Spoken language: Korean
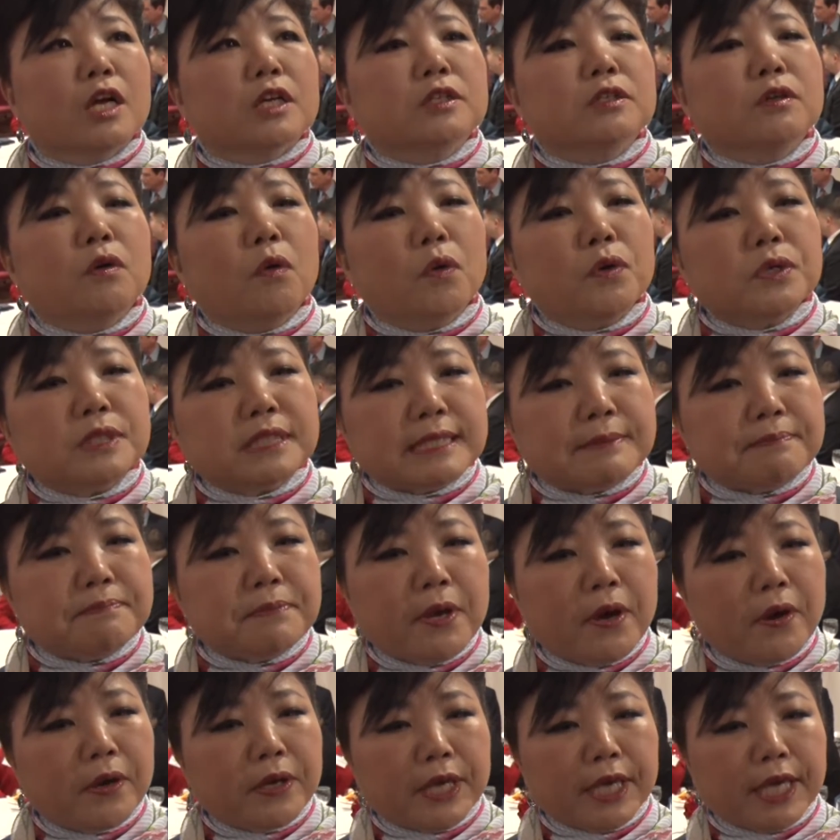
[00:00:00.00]
그
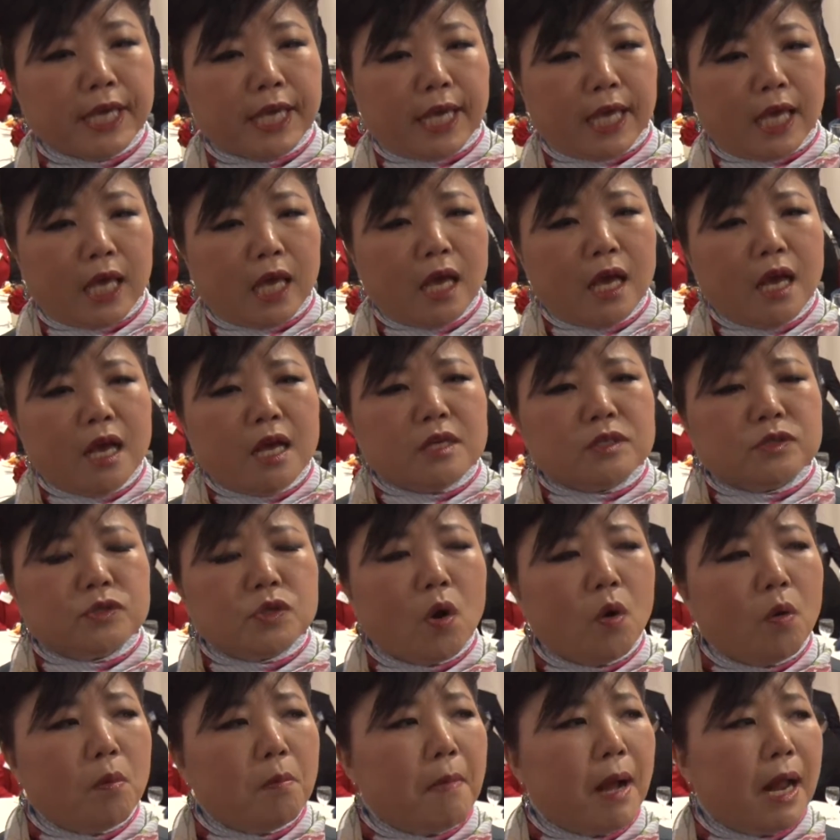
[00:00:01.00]
50명이
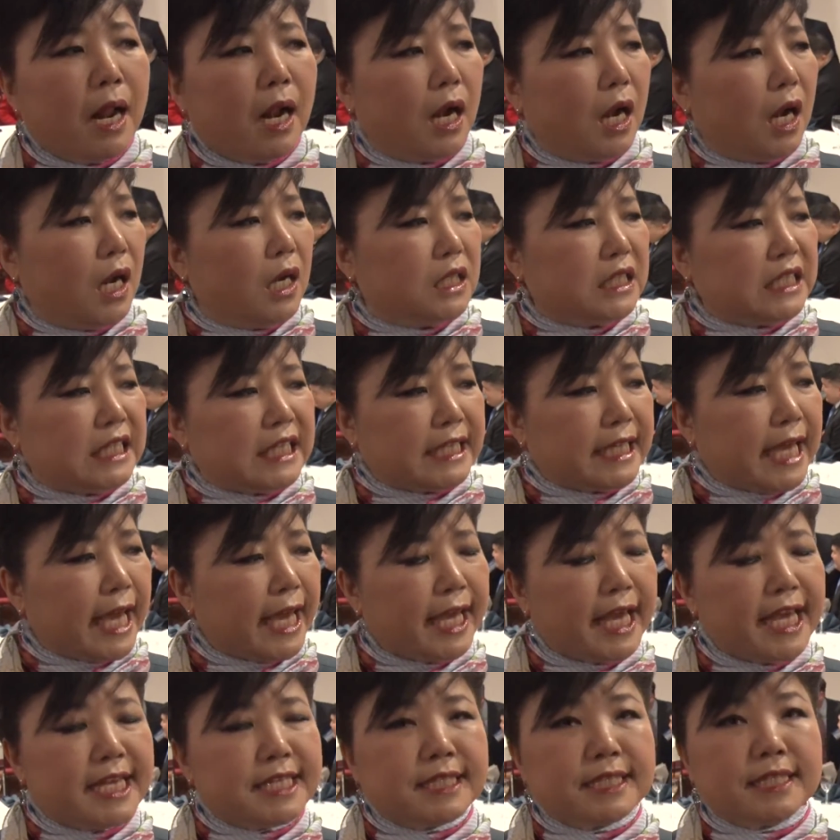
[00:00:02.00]
정말 이
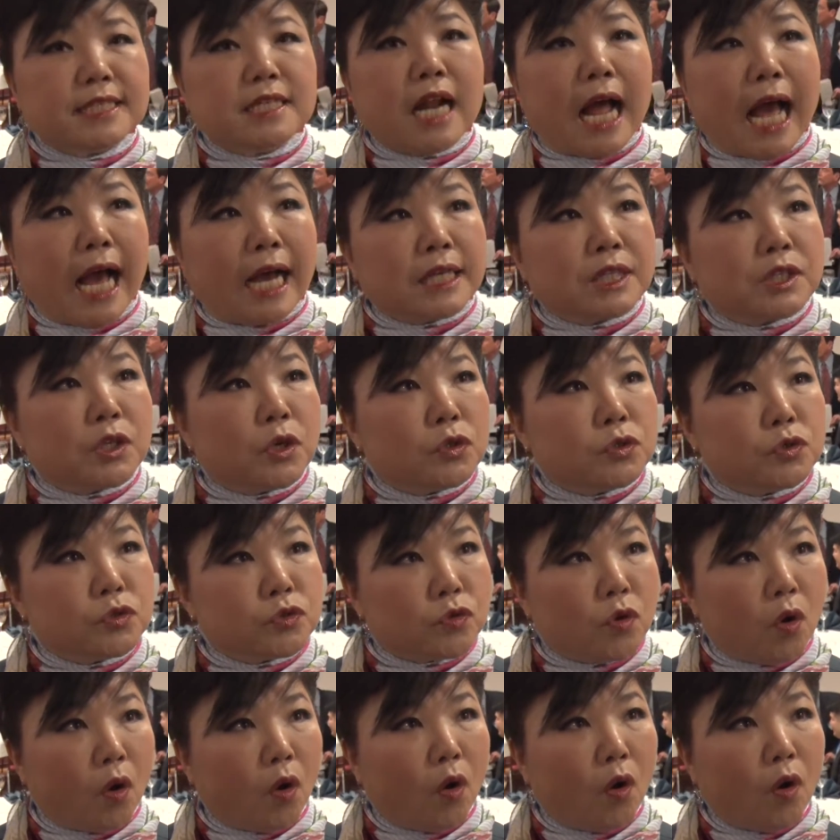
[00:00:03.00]
KS를
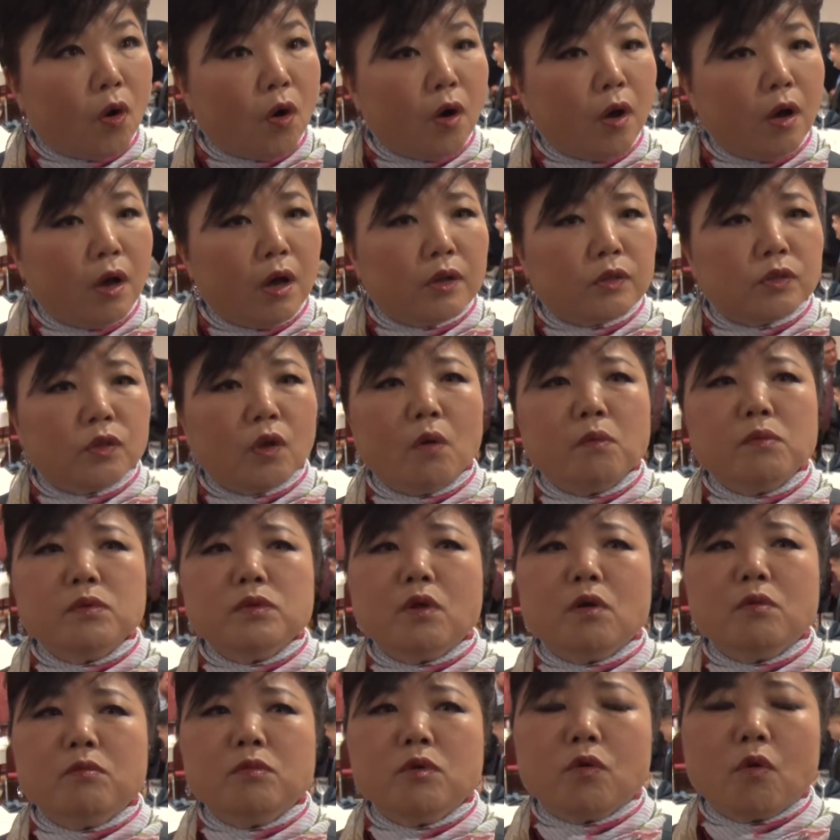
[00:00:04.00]
아껴주고
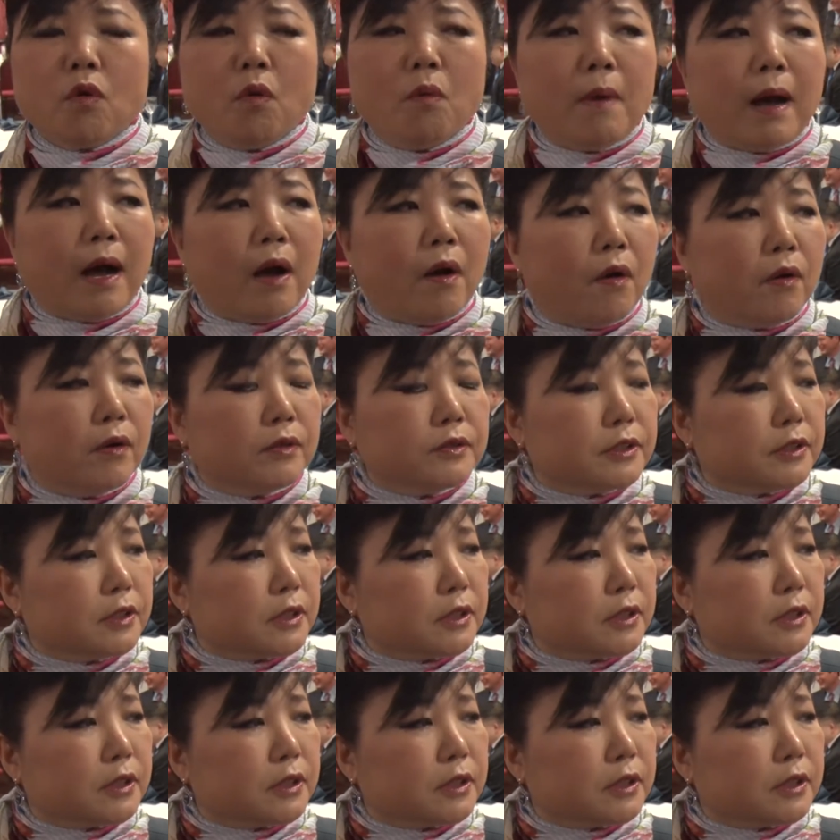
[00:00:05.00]
너무너무 고마워